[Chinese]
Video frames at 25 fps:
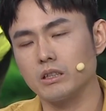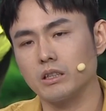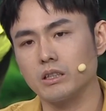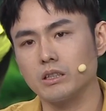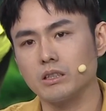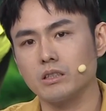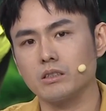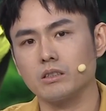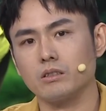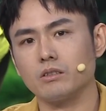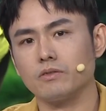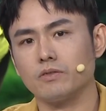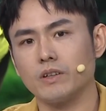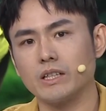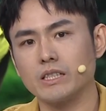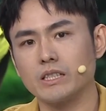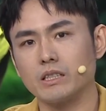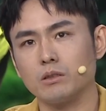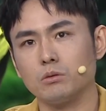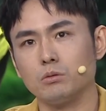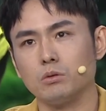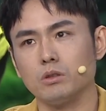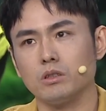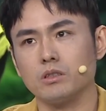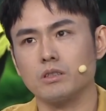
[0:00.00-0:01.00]
到一定程度，发
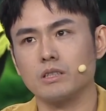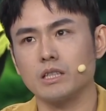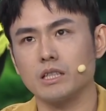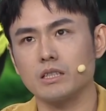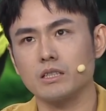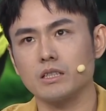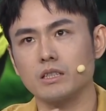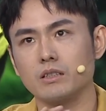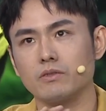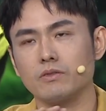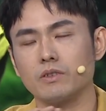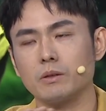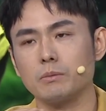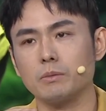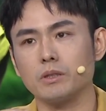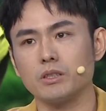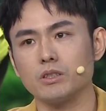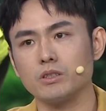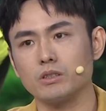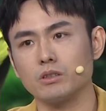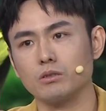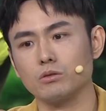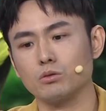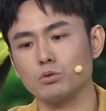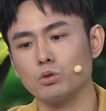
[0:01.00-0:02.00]
现我在这个方面已
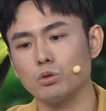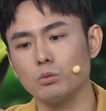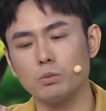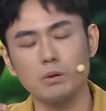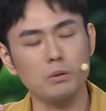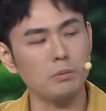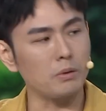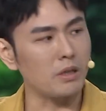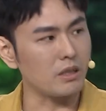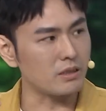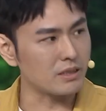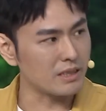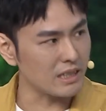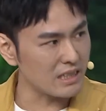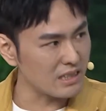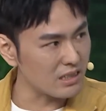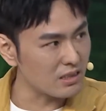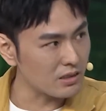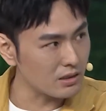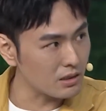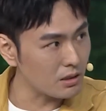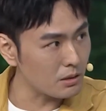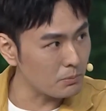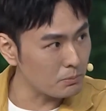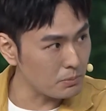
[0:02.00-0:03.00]
经突破不了暂
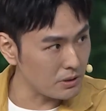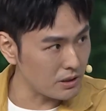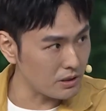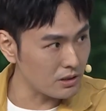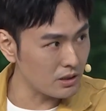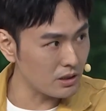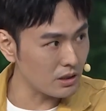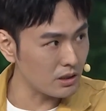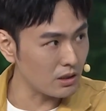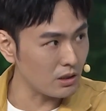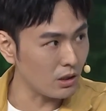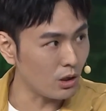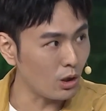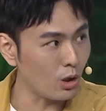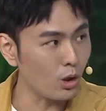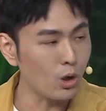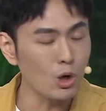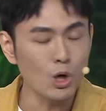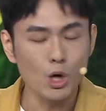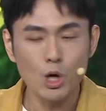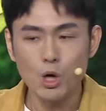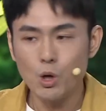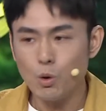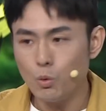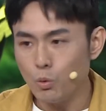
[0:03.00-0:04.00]
时的瓶颈以后，
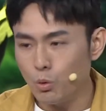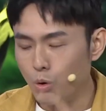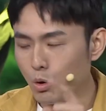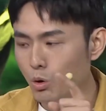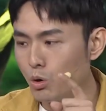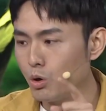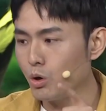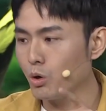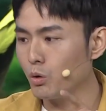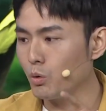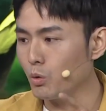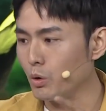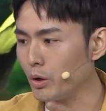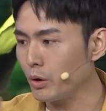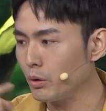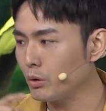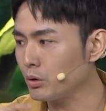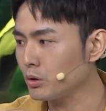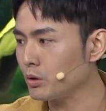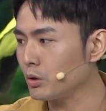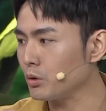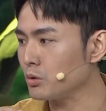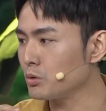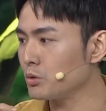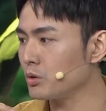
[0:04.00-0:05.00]
我会回过
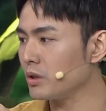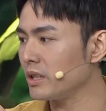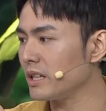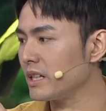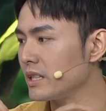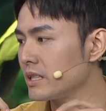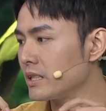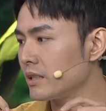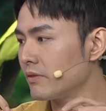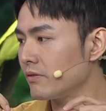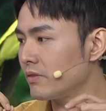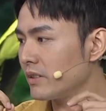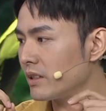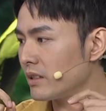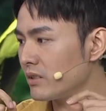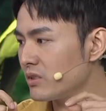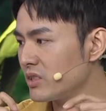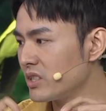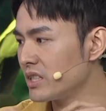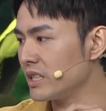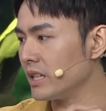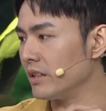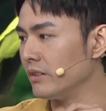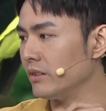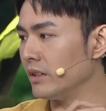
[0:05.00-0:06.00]
头去练一些非常
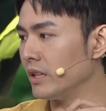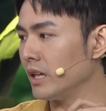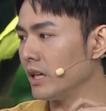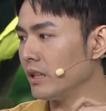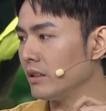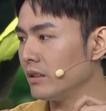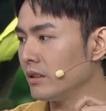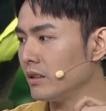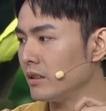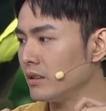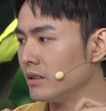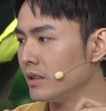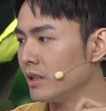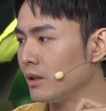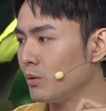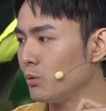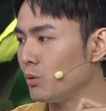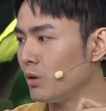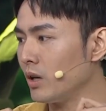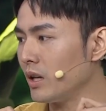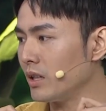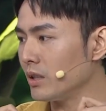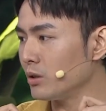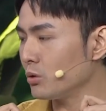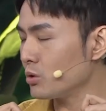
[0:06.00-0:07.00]
简单的，让
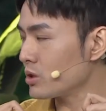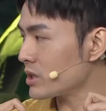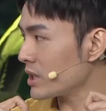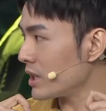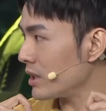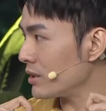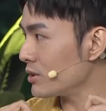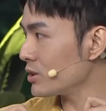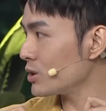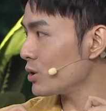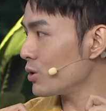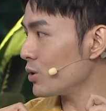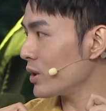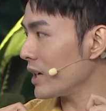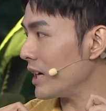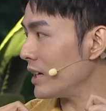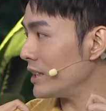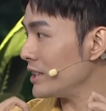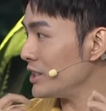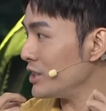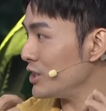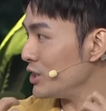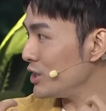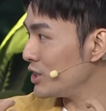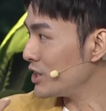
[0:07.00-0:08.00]
我很有成就感，
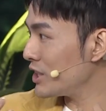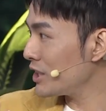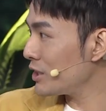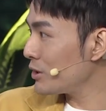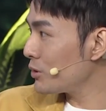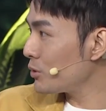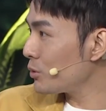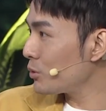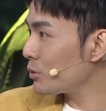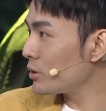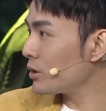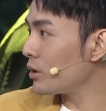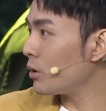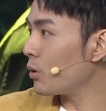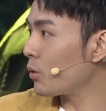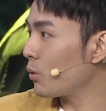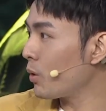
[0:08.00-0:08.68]
已经拥有